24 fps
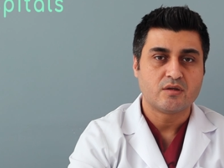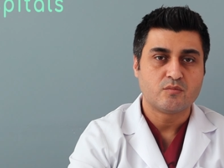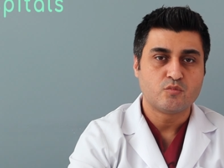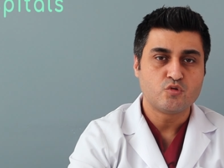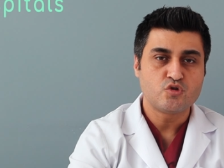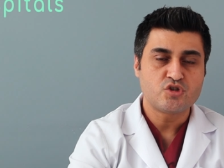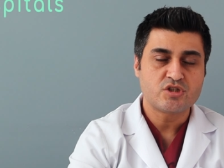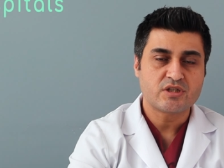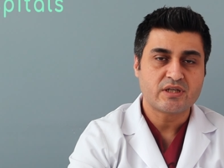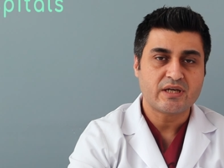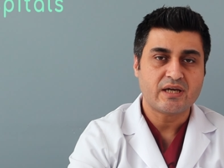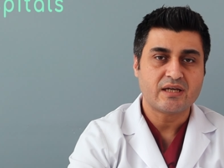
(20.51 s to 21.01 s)
Bu
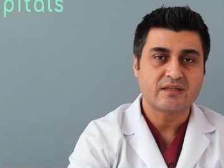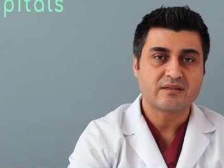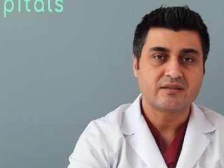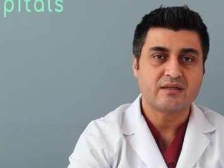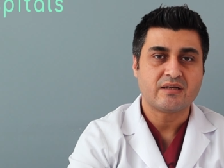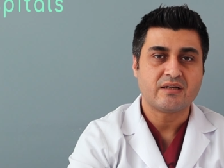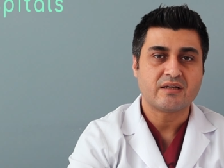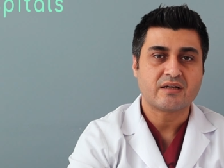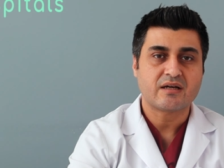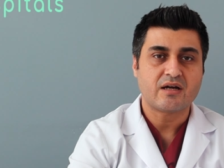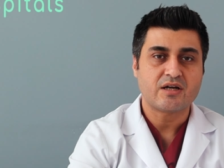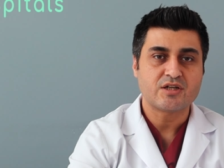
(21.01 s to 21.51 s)

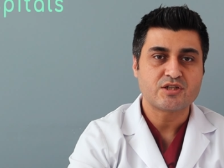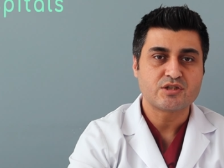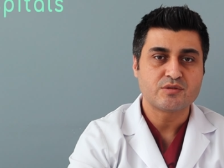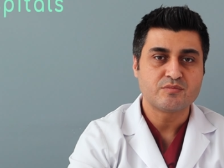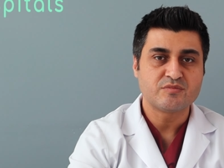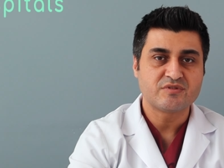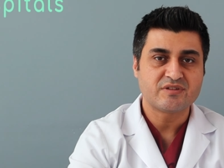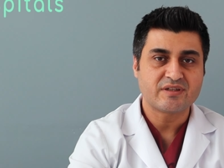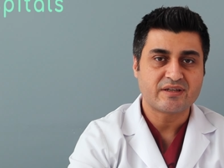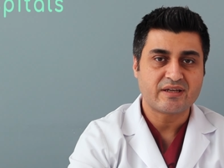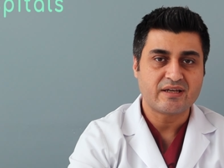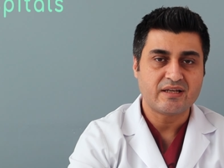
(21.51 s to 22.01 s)
şikayetlerle
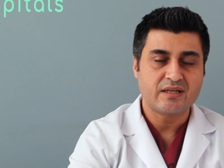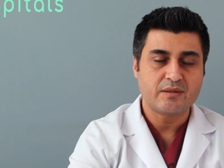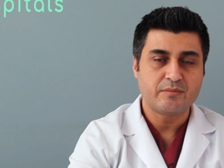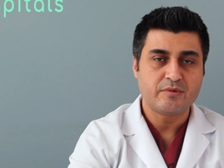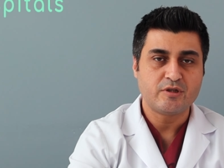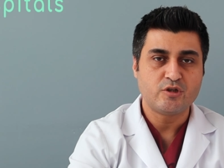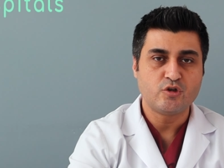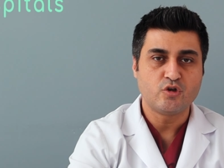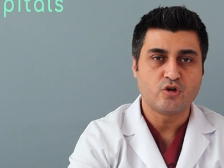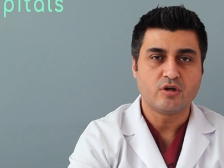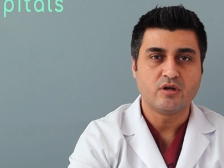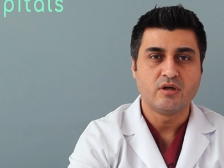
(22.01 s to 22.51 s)
karşımıza
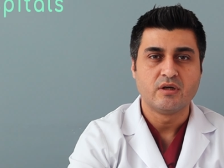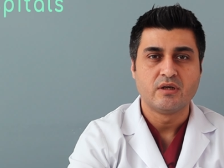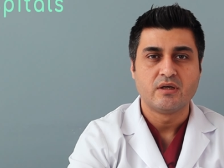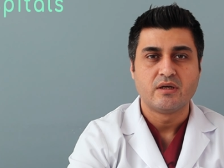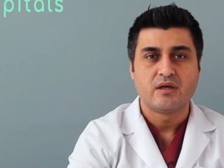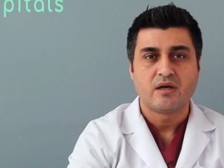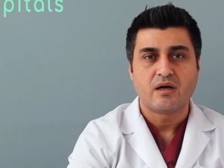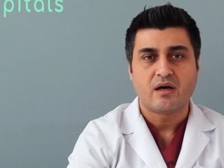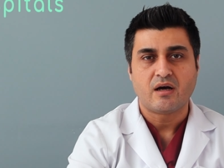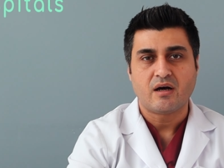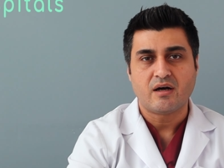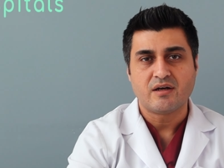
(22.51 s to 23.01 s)
gelebiliyor.
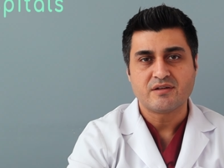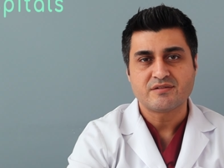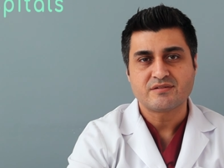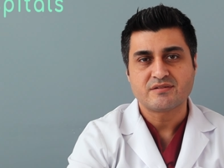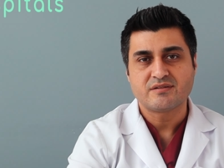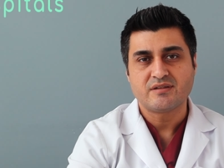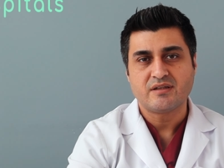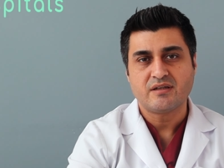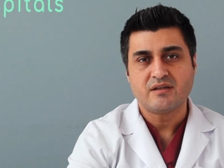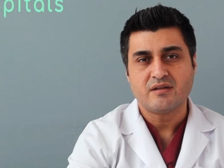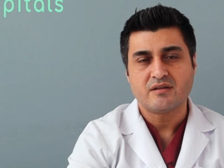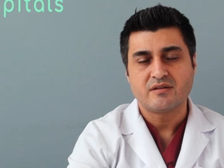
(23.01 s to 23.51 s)

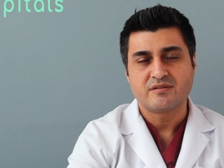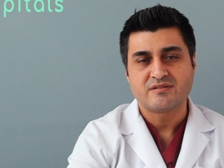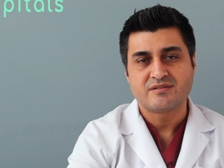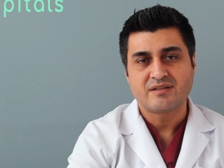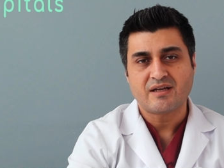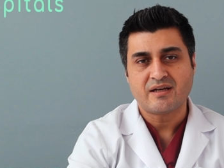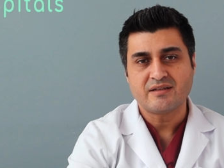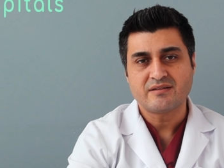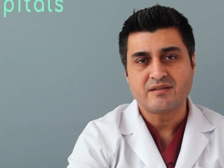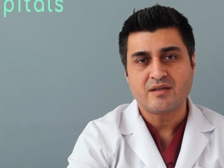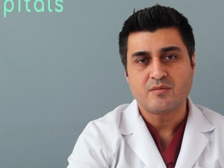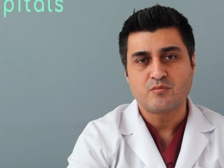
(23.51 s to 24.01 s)
Hasta
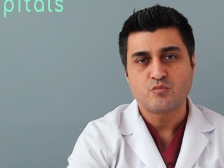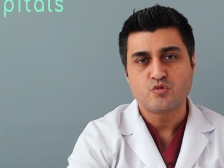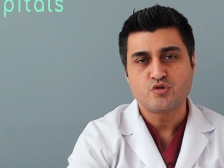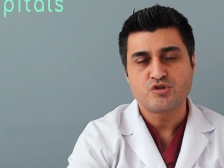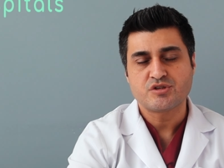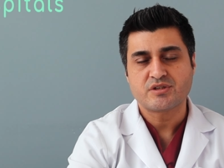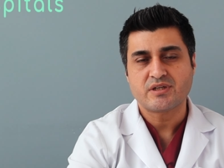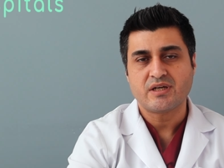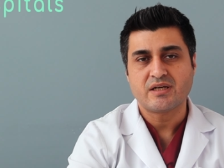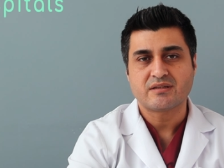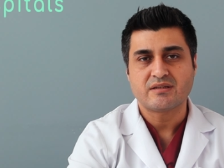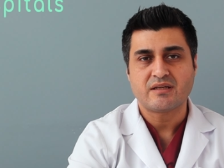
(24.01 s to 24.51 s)
zaten bu
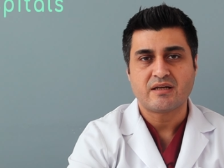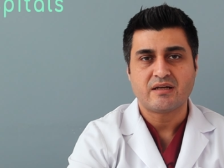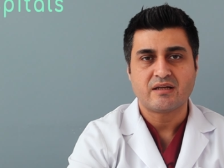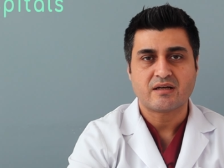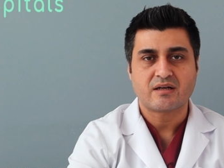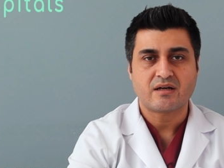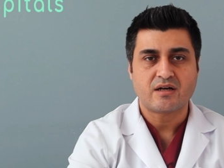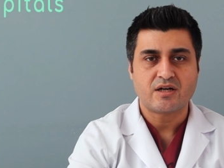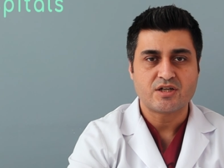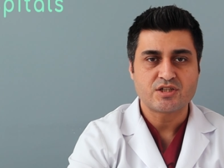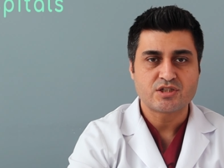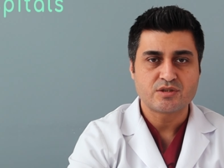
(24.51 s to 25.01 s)
şikayetlerle
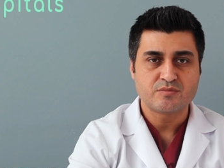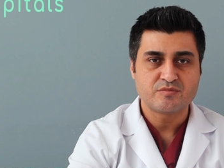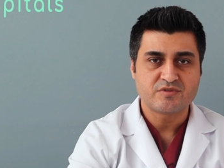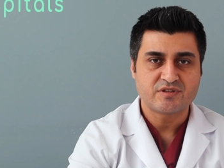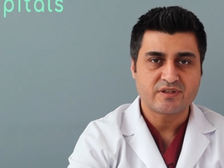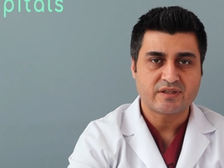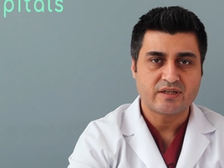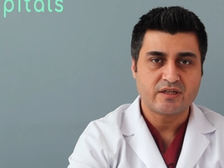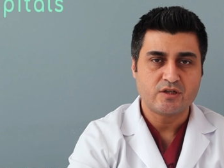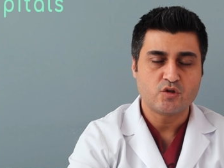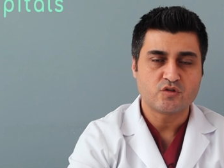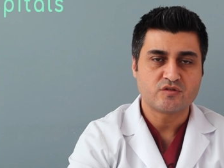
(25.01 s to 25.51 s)
karşımıza
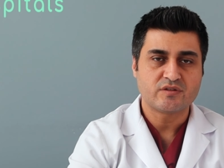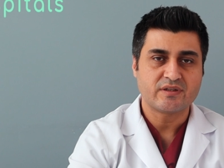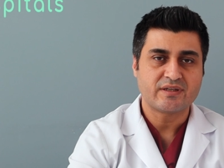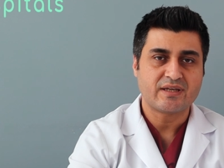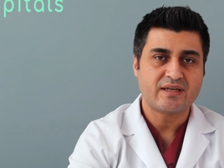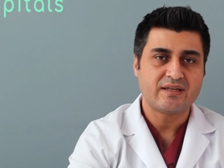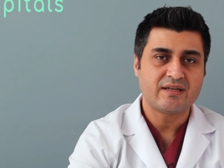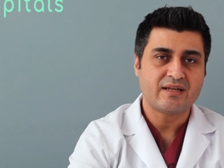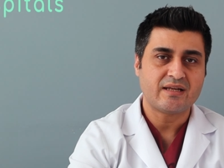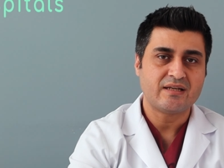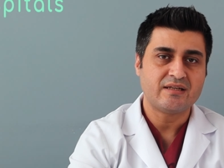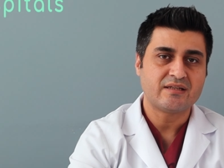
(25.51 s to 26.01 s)
geliyorsa
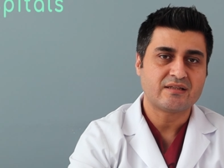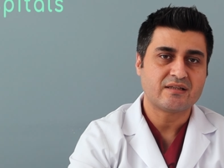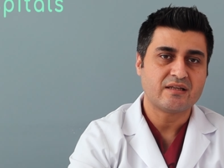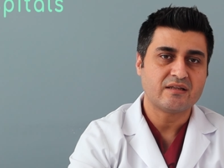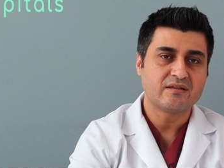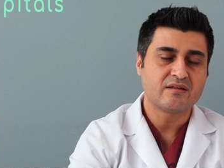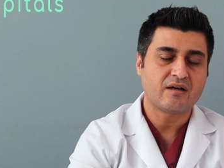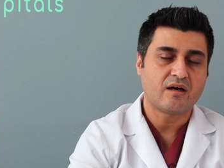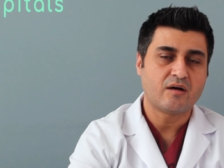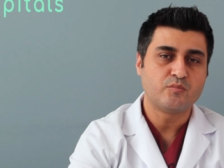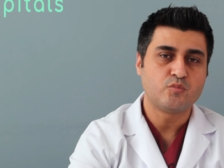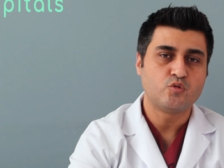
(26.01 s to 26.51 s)
genellikle
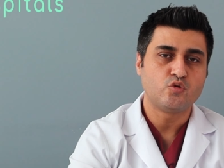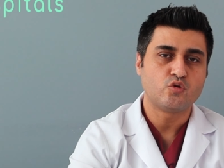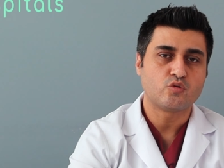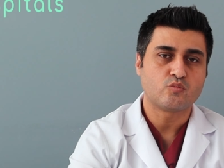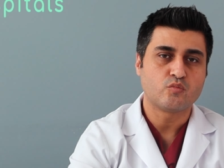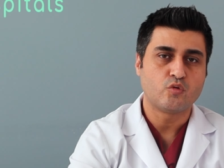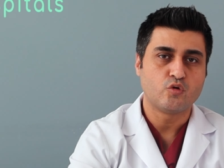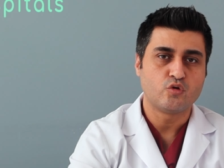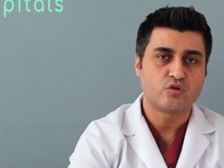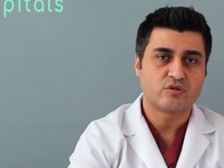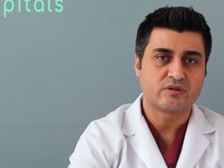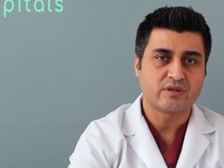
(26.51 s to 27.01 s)
daha büyük
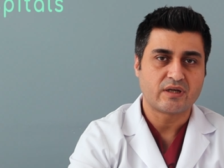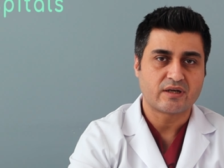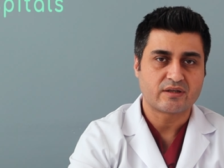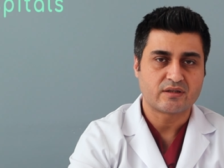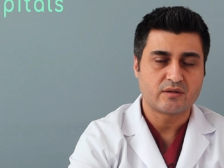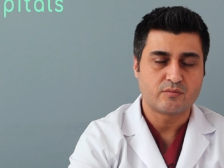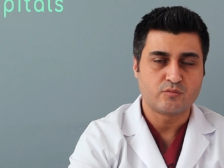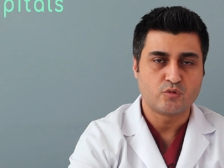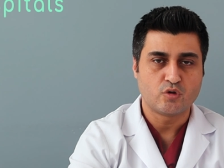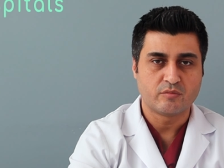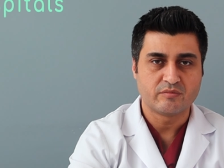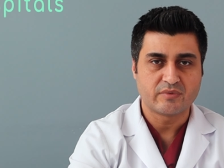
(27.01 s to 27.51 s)
boyutlarda
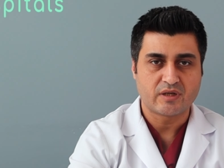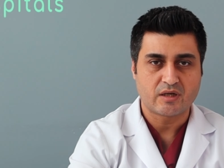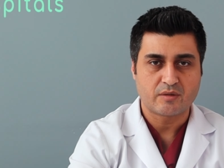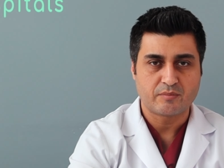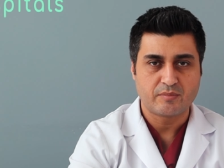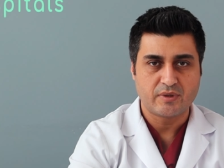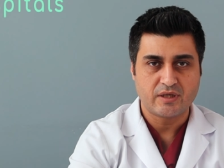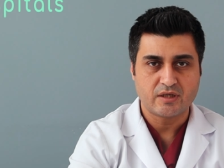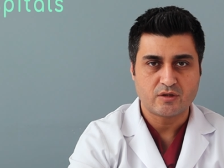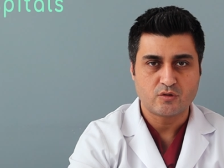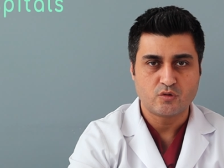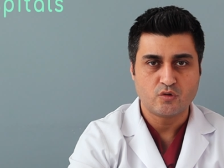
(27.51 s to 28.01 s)
miyomlar
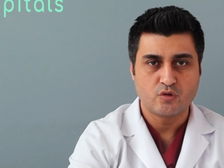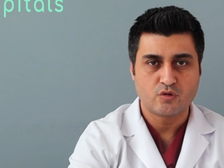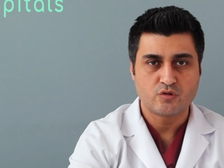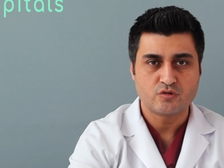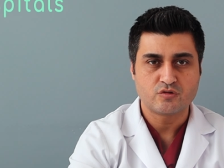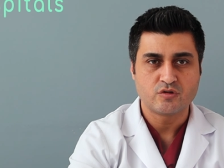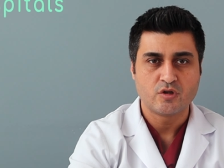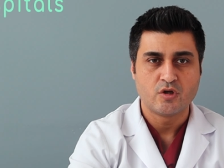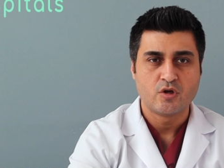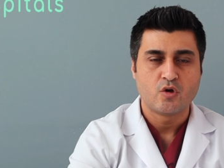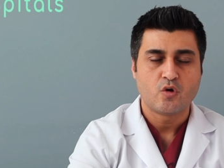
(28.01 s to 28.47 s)
bekliyoruz.